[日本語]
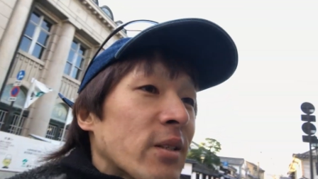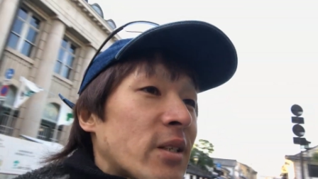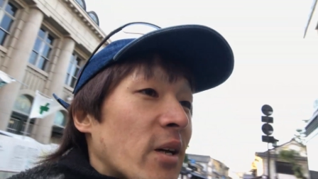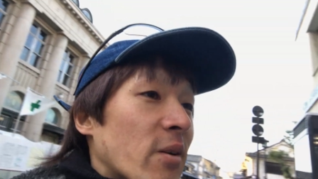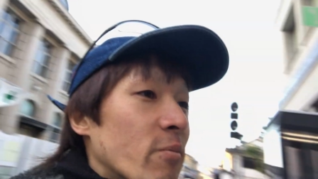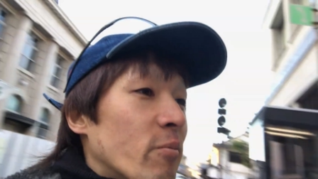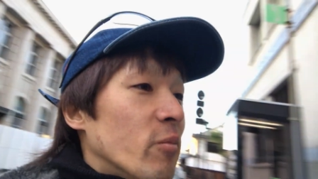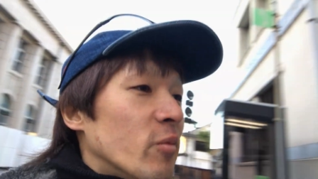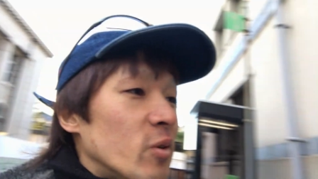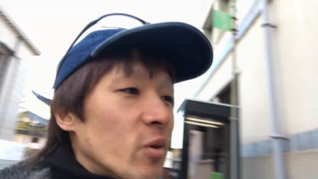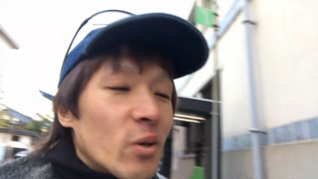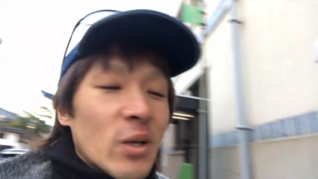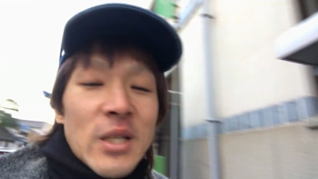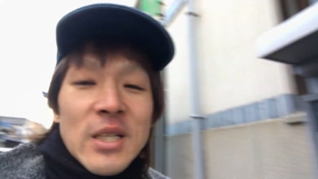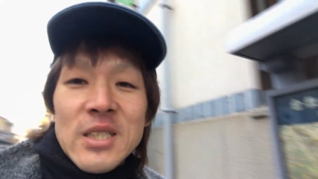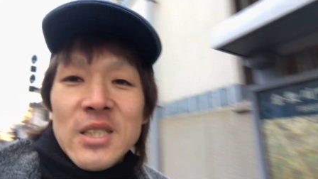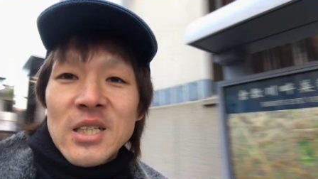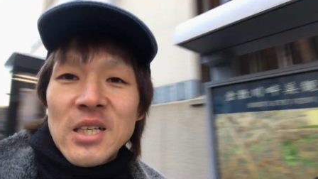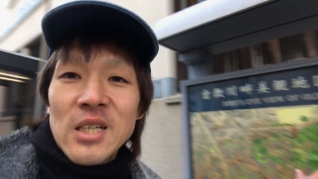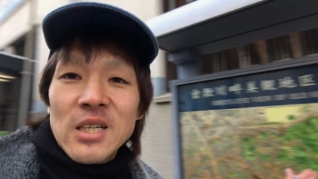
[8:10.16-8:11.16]
せんもう
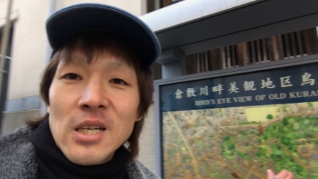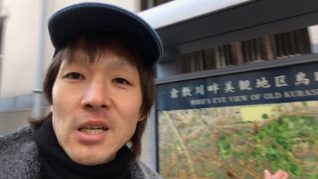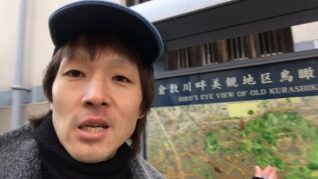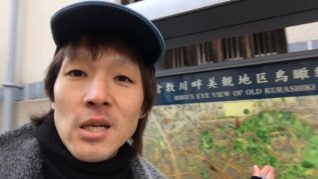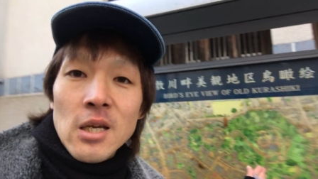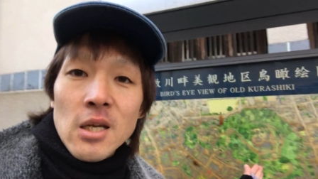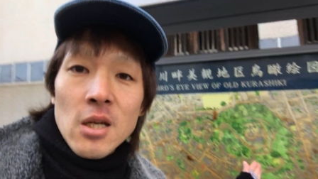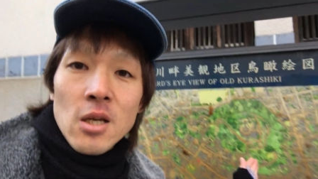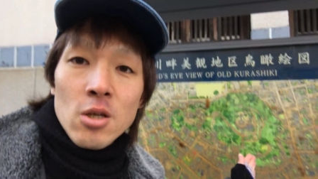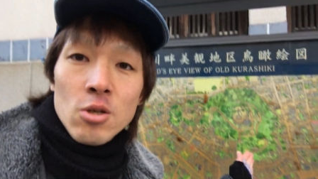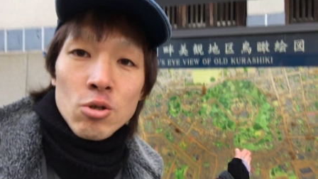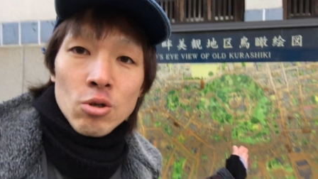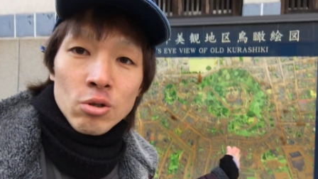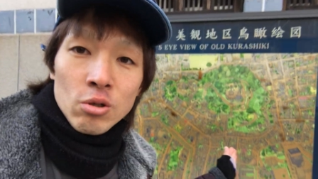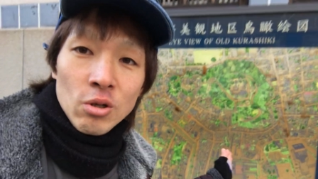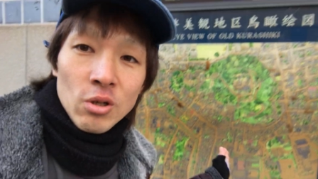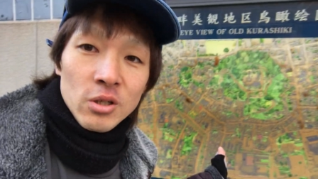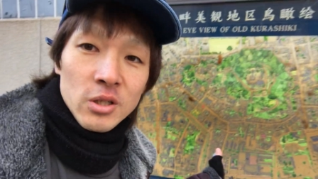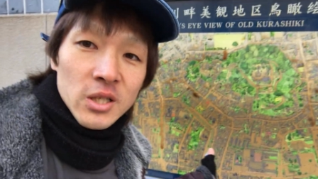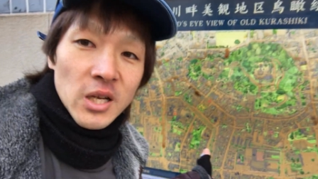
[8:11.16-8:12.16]
ちょっ
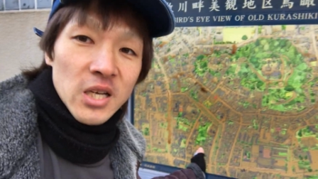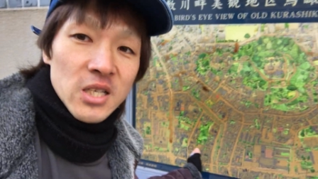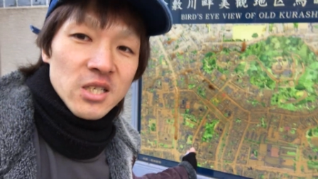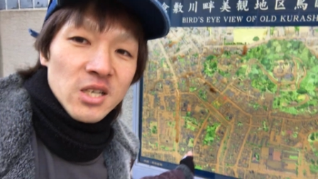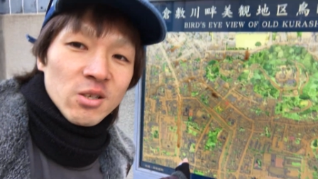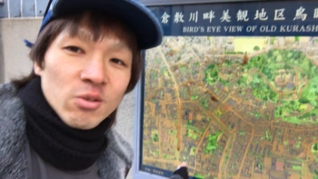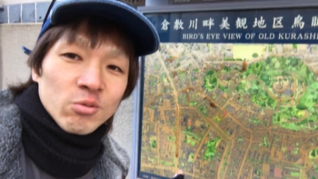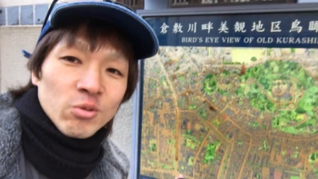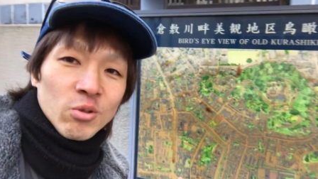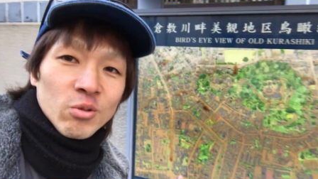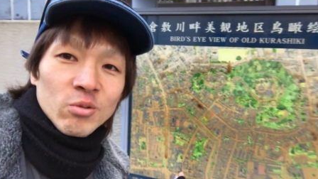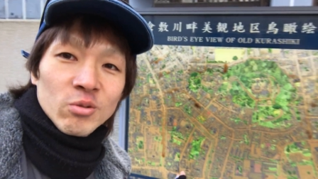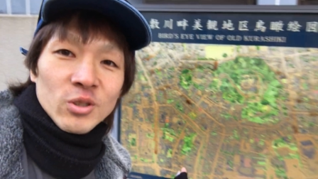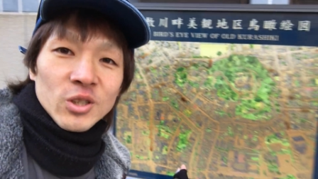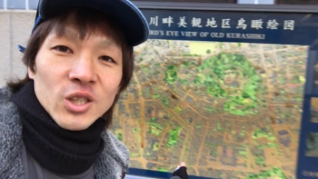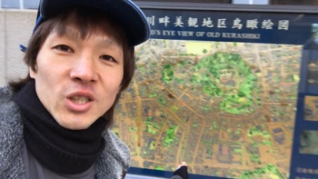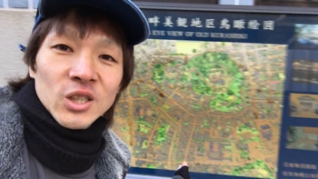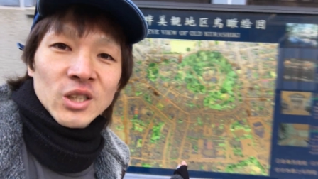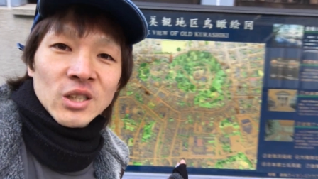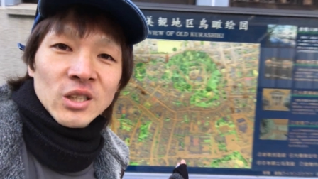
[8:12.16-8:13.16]
と大事なことを
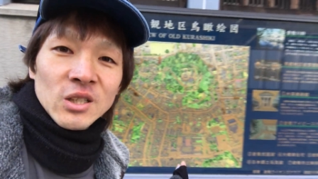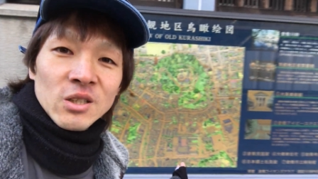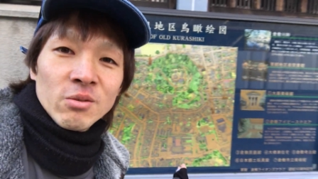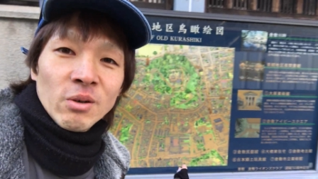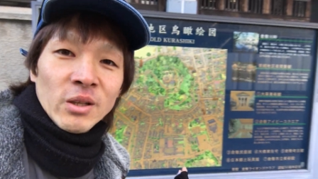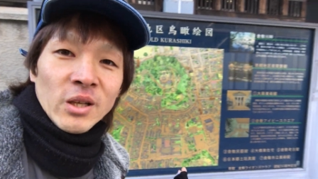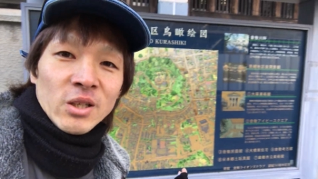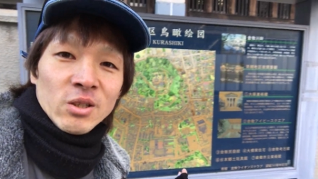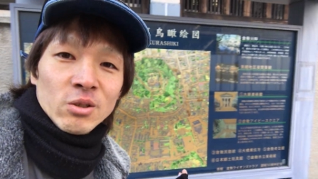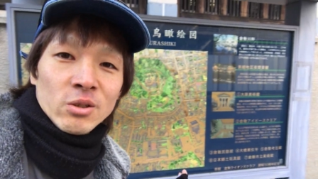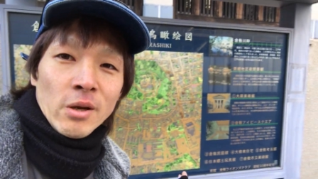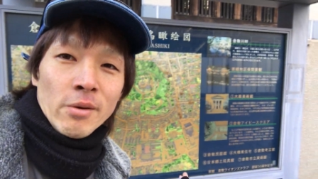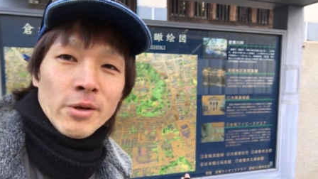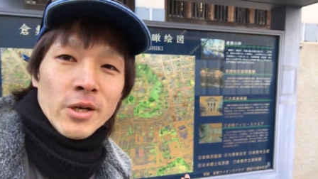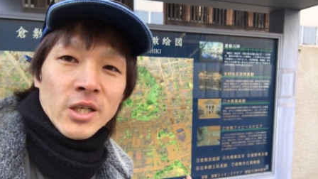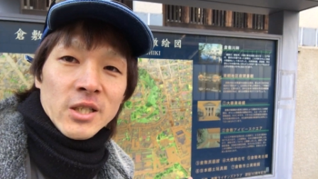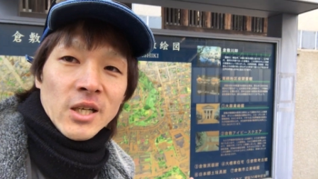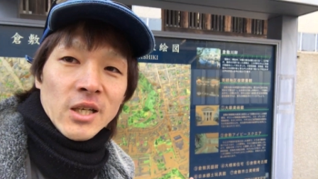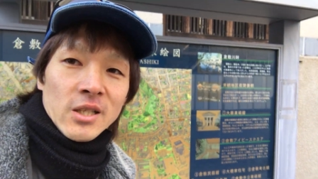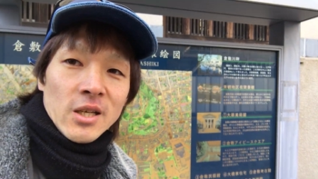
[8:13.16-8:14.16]
言わないとダメ
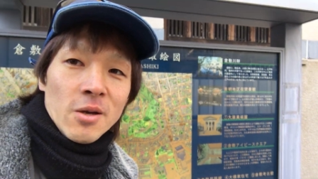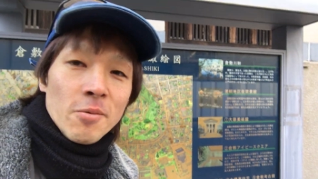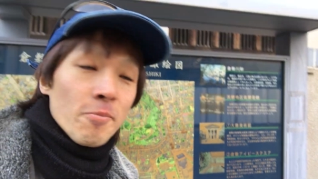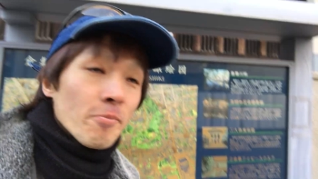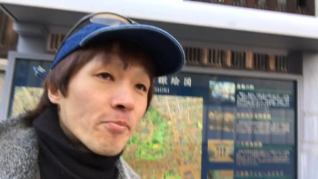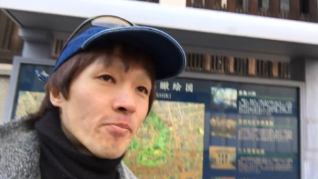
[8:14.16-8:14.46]
だったね